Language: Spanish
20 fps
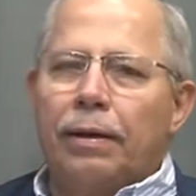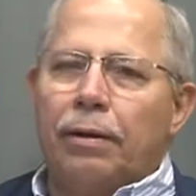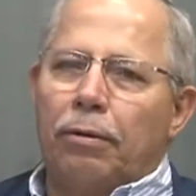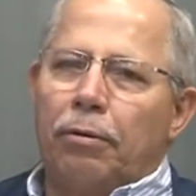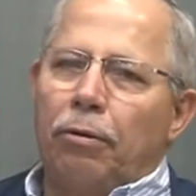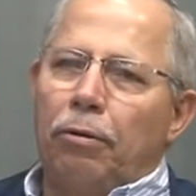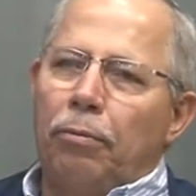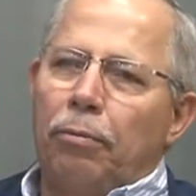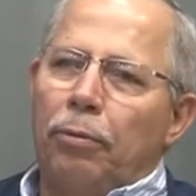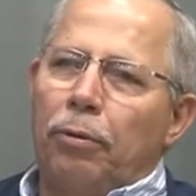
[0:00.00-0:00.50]

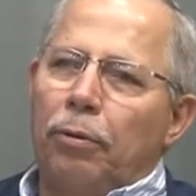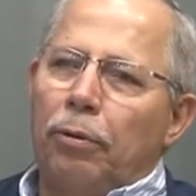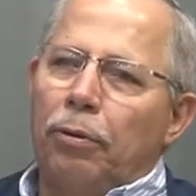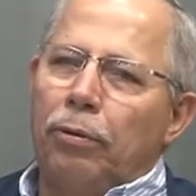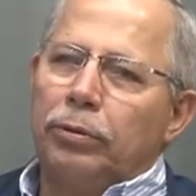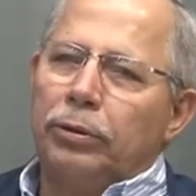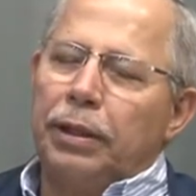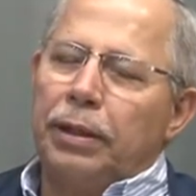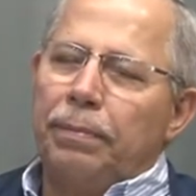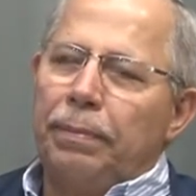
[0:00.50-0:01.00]
como
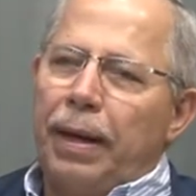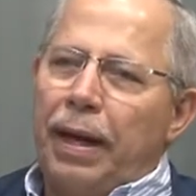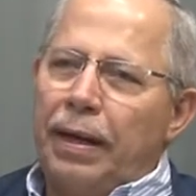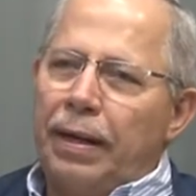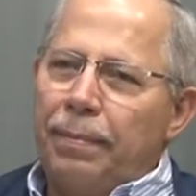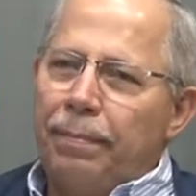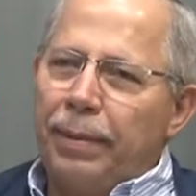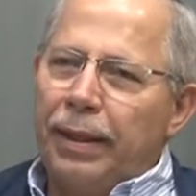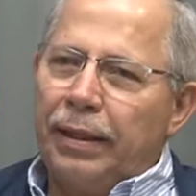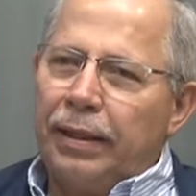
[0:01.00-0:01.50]
la
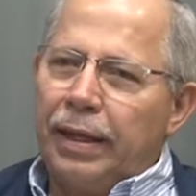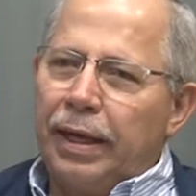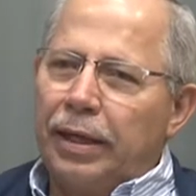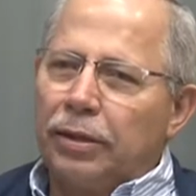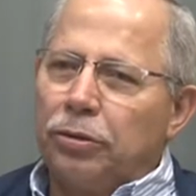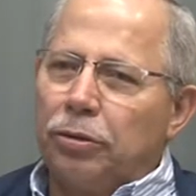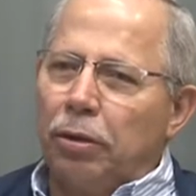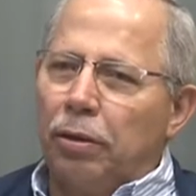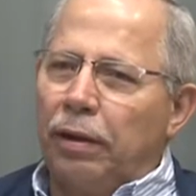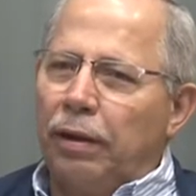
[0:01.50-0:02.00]

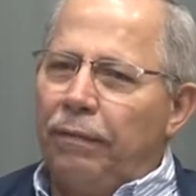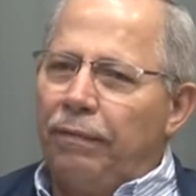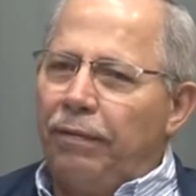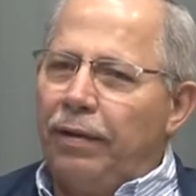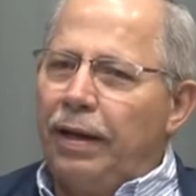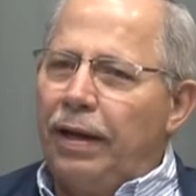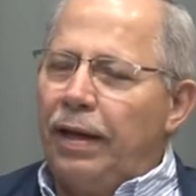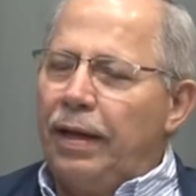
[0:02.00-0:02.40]
investigación refleja